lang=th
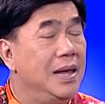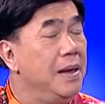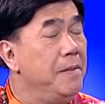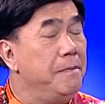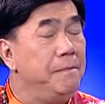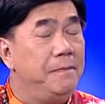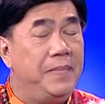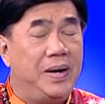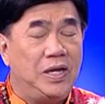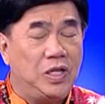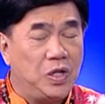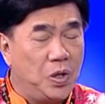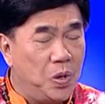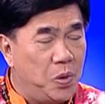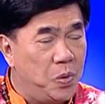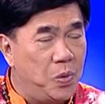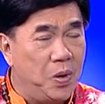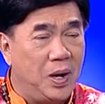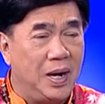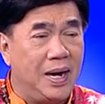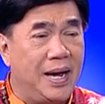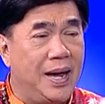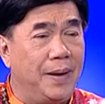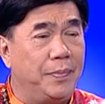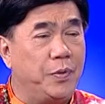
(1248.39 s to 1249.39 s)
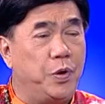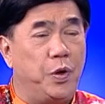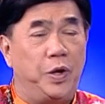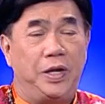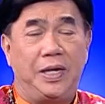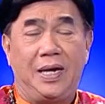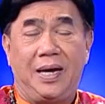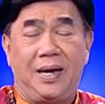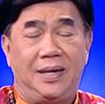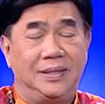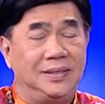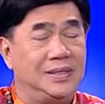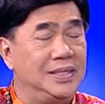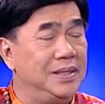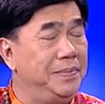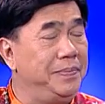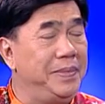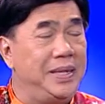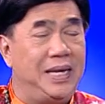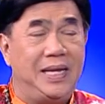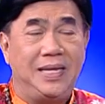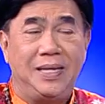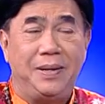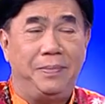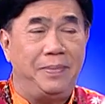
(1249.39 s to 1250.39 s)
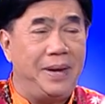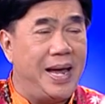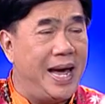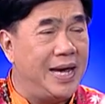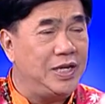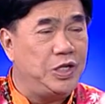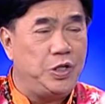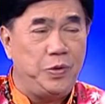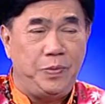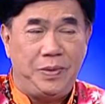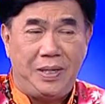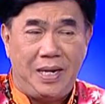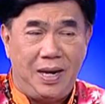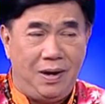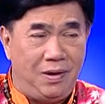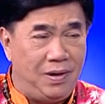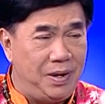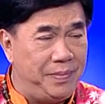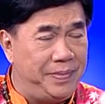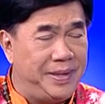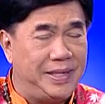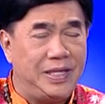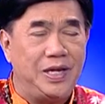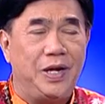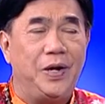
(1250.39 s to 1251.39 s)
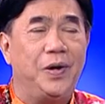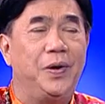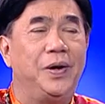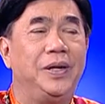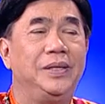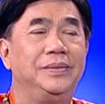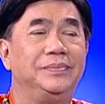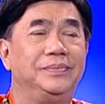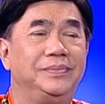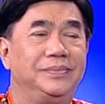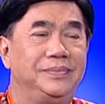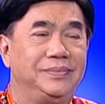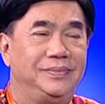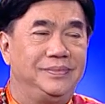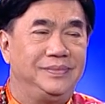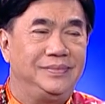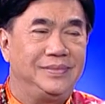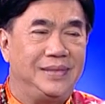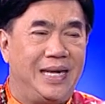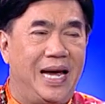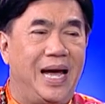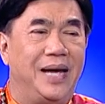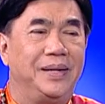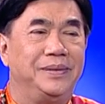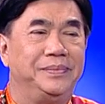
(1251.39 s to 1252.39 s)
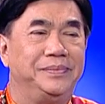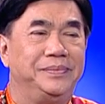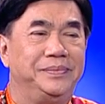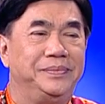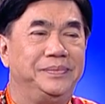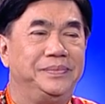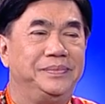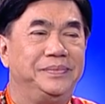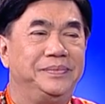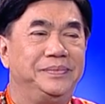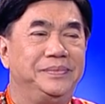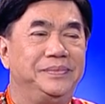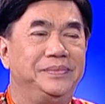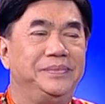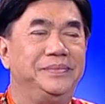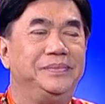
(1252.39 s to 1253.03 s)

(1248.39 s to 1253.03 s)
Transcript: รไม่ต้องห่วงครับกฎอัยการศึกไม่ได้ทำร้ายชีวิตเราเลยแม้แต่น้อย ครับ วันนี้ขอบคุณอา